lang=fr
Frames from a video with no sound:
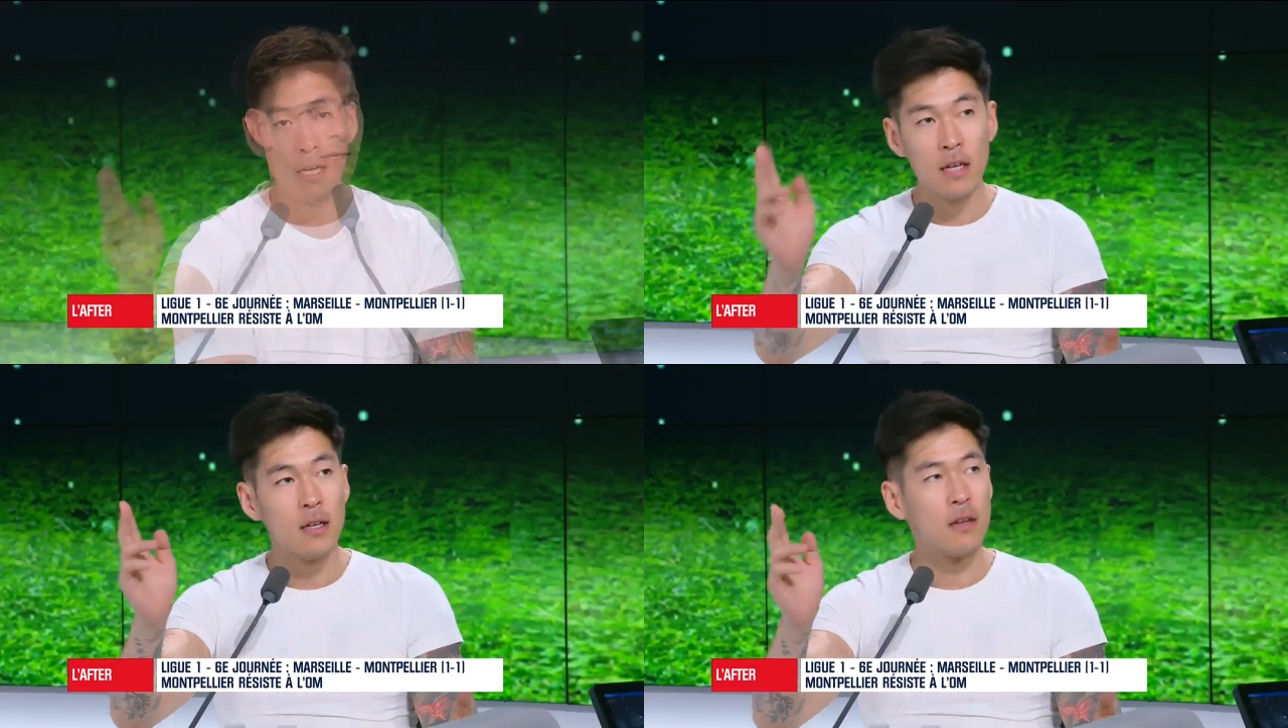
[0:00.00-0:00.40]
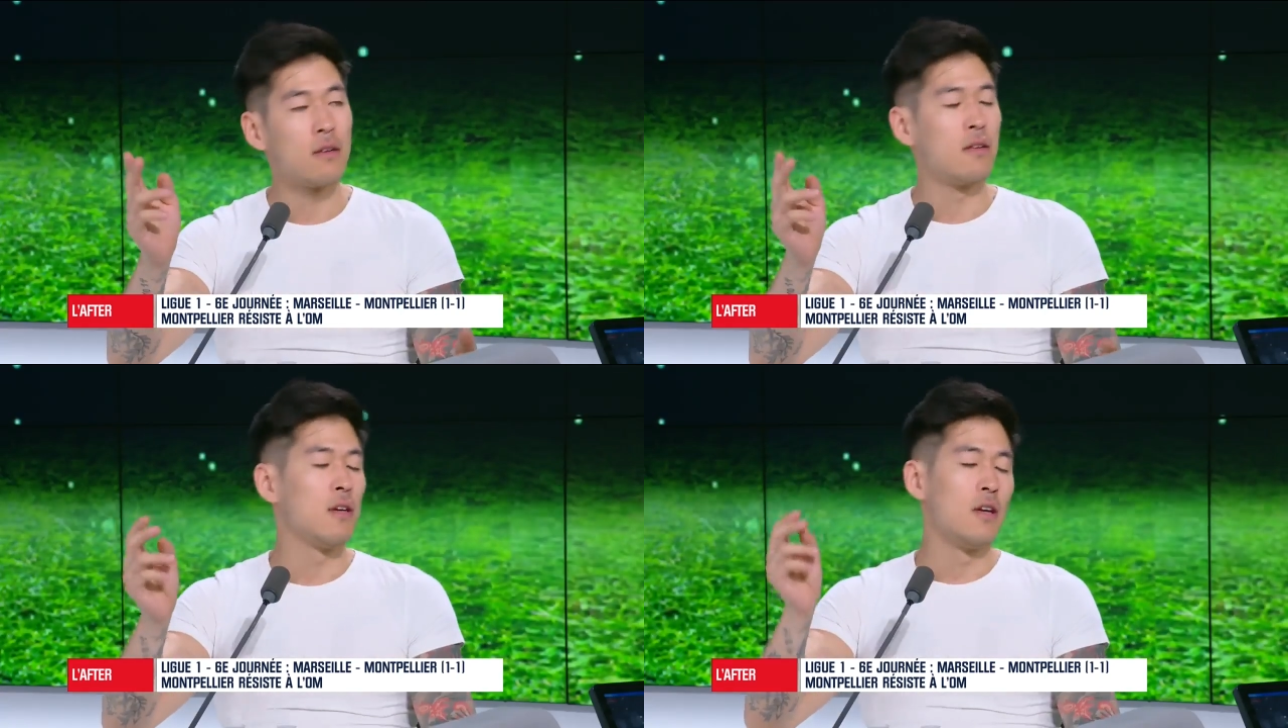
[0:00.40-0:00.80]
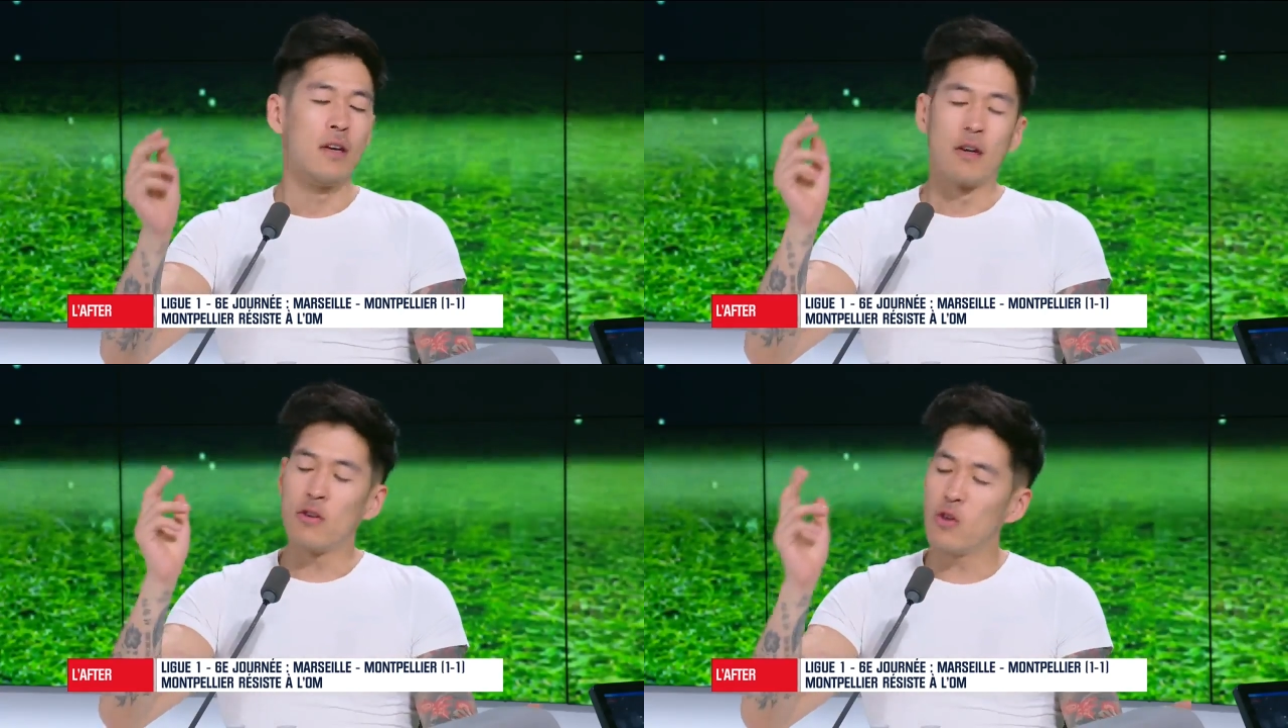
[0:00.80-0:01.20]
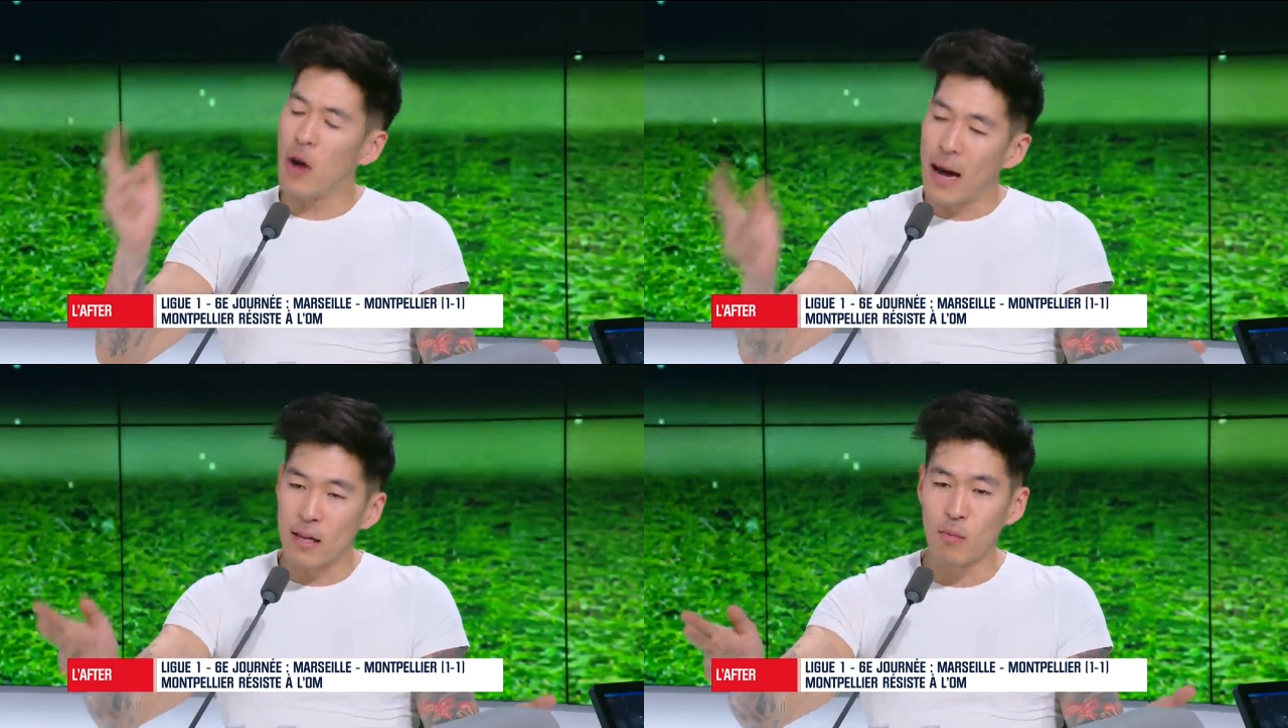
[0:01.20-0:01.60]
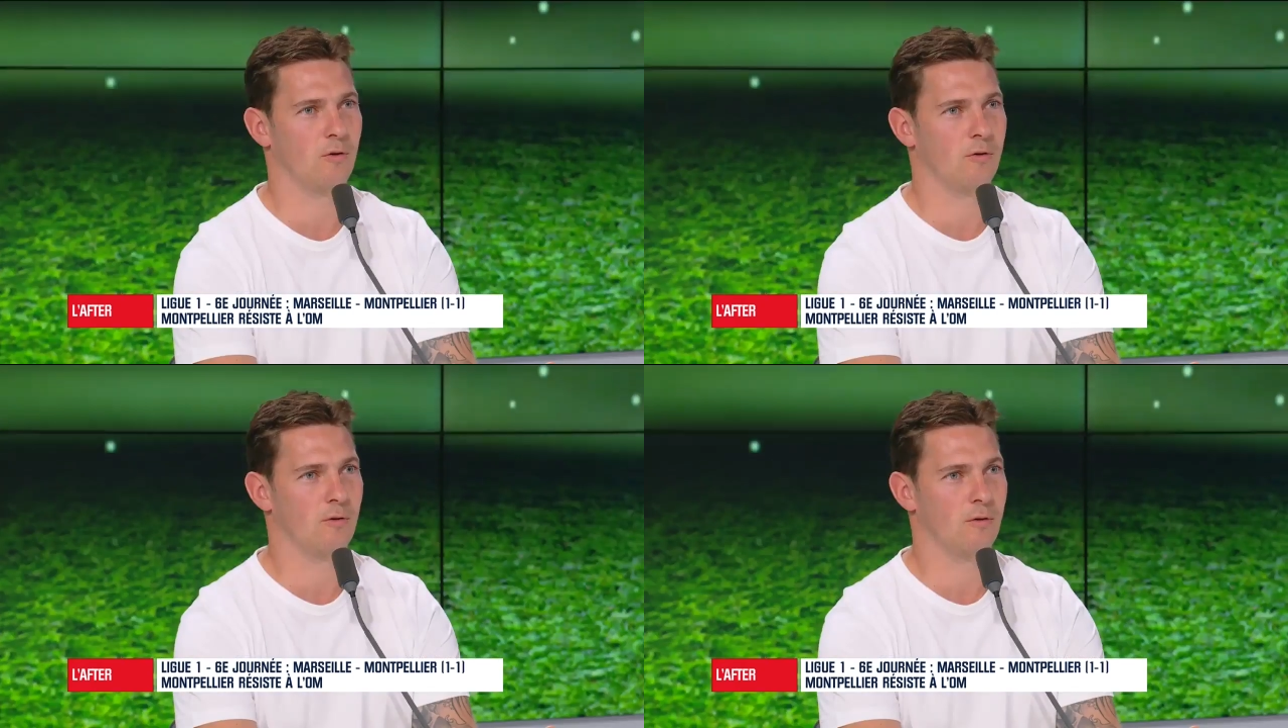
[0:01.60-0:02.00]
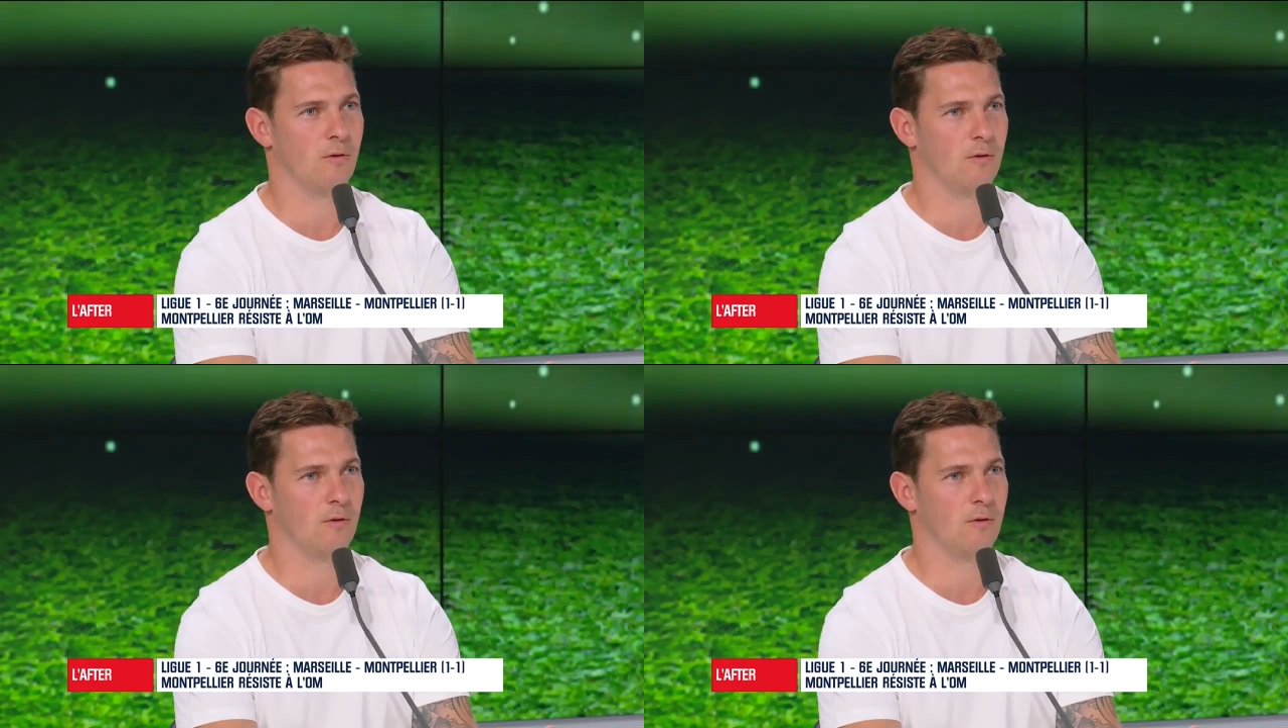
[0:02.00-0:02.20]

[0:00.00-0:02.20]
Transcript: Et là, tu me dis qu'il fallait le faire arrête de me couper. Pour